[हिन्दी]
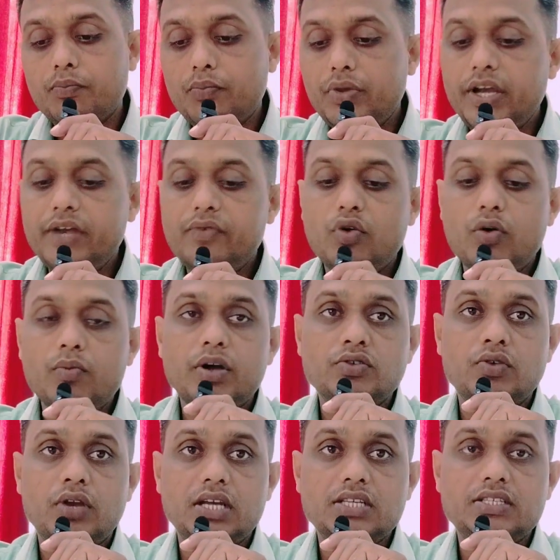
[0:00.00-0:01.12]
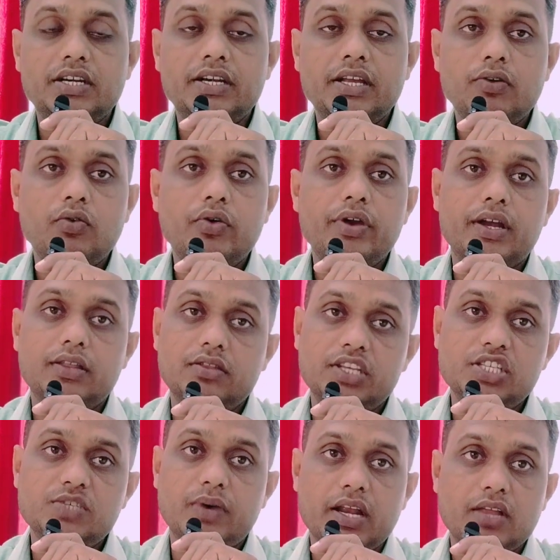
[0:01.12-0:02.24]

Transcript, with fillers: कंप्लीट फॉर्म का जो लास्ट डेट है वो इकतीस